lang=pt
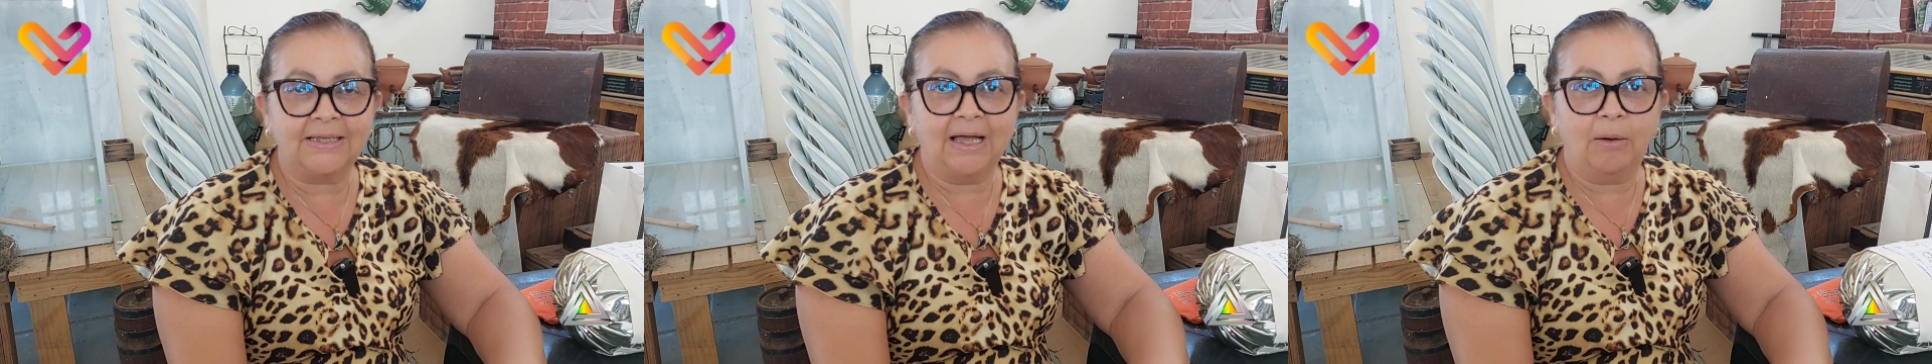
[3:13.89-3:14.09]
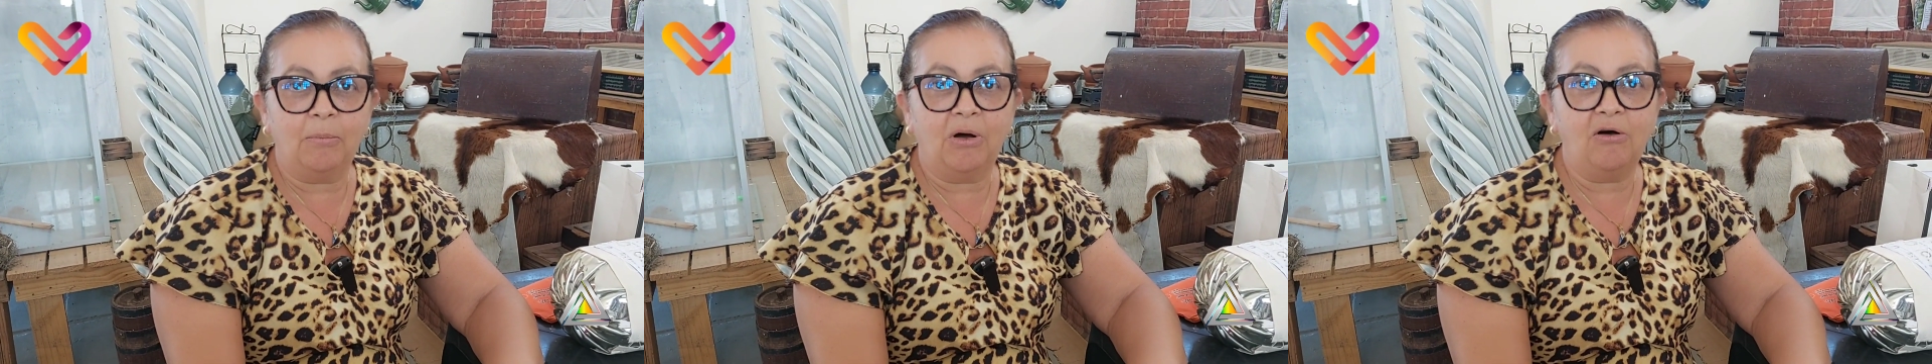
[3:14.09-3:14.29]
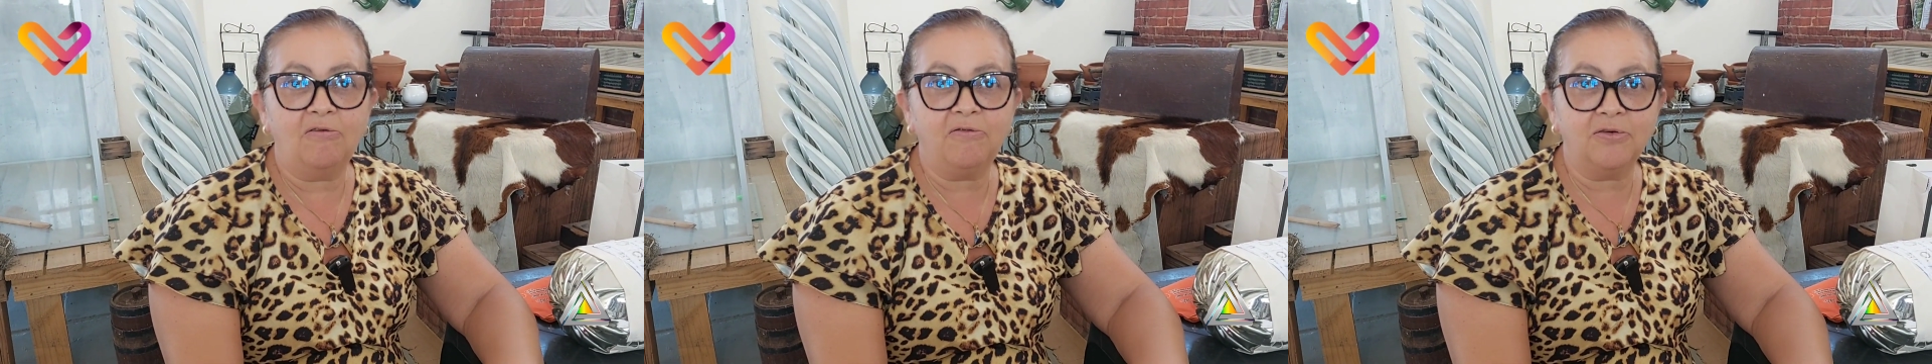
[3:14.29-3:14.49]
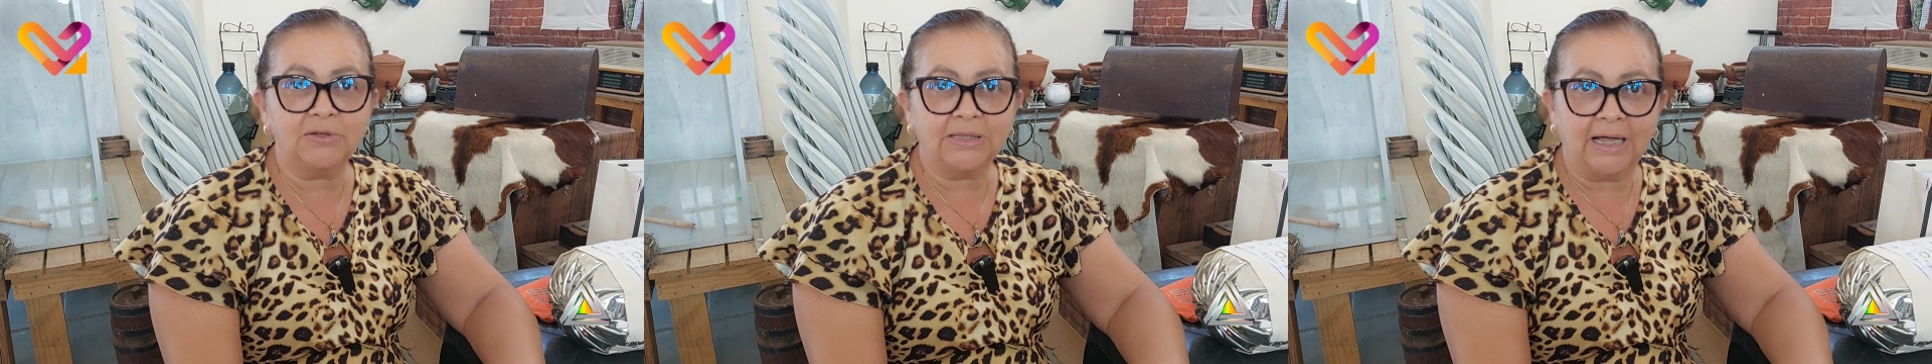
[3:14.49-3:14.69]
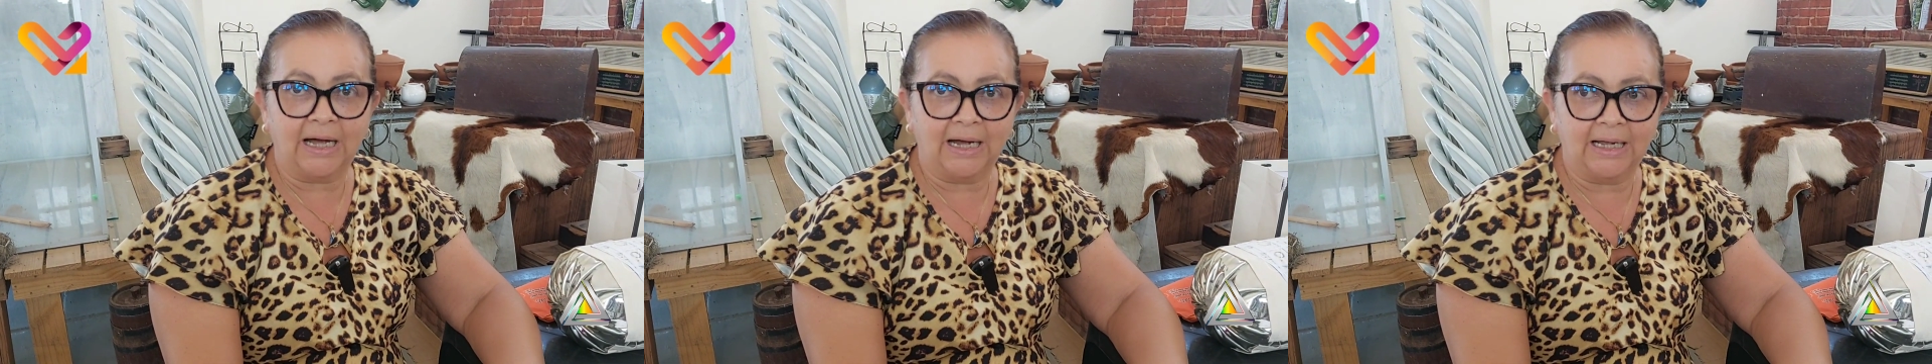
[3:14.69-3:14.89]
Tinha a maior
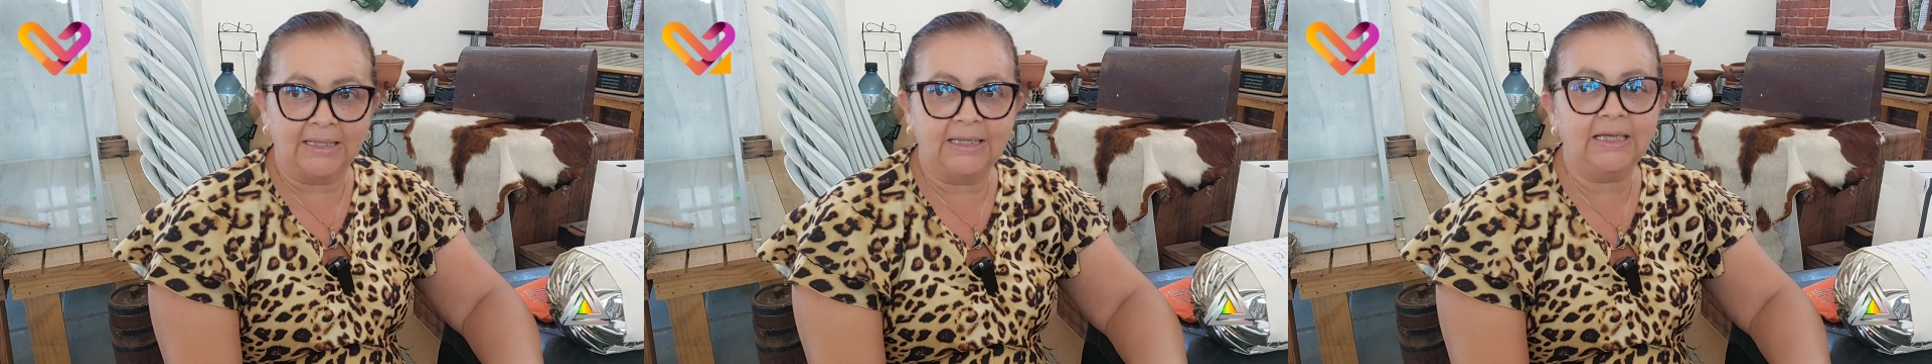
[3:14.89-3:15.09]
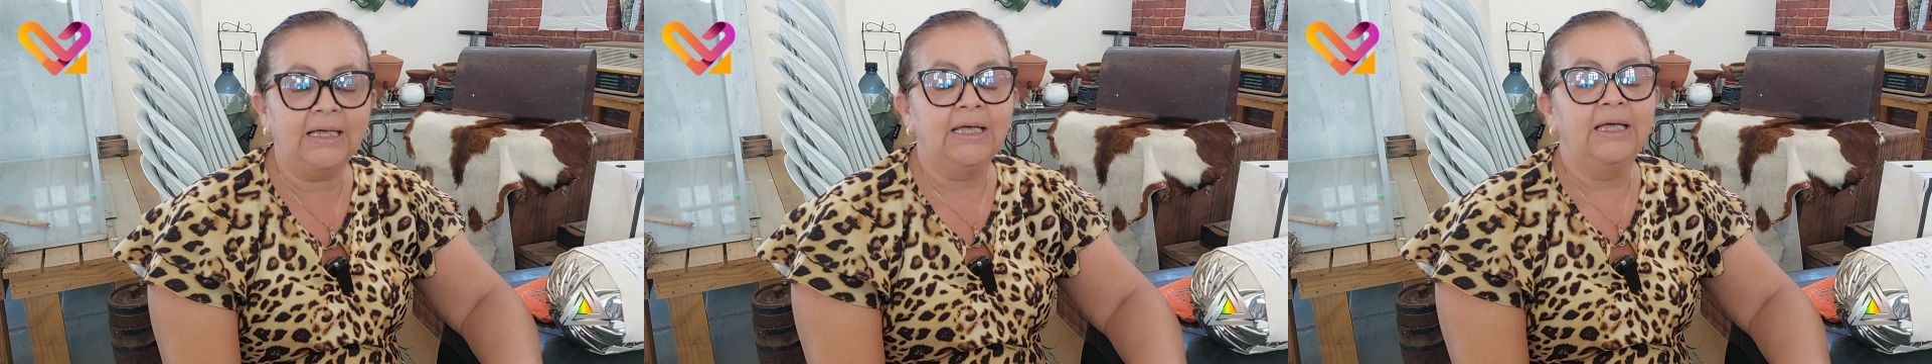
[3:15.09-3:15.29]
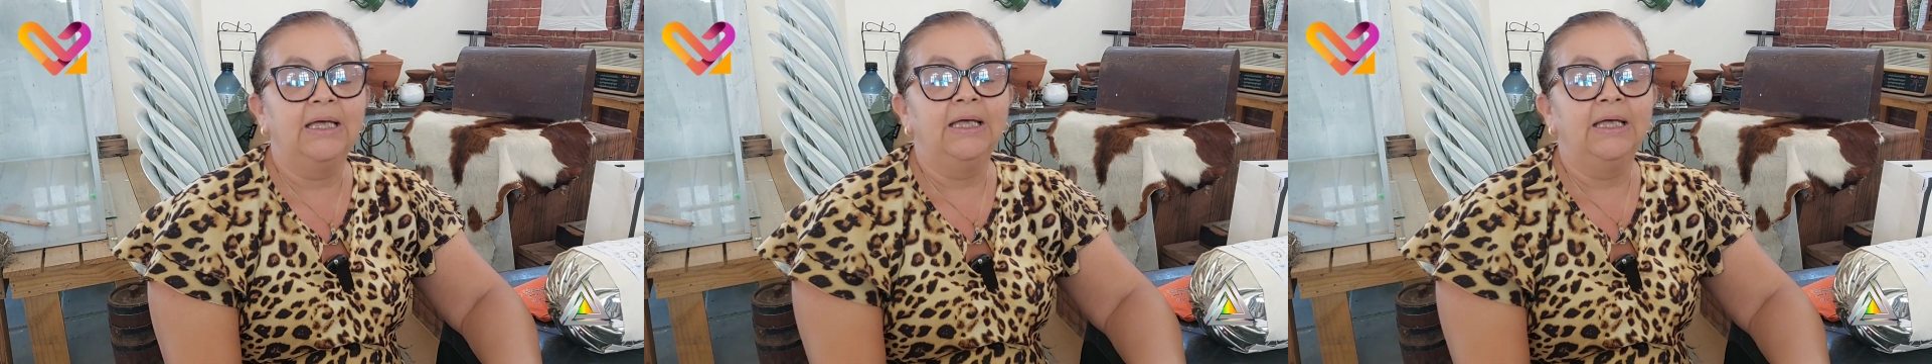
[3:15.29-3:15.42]
vontade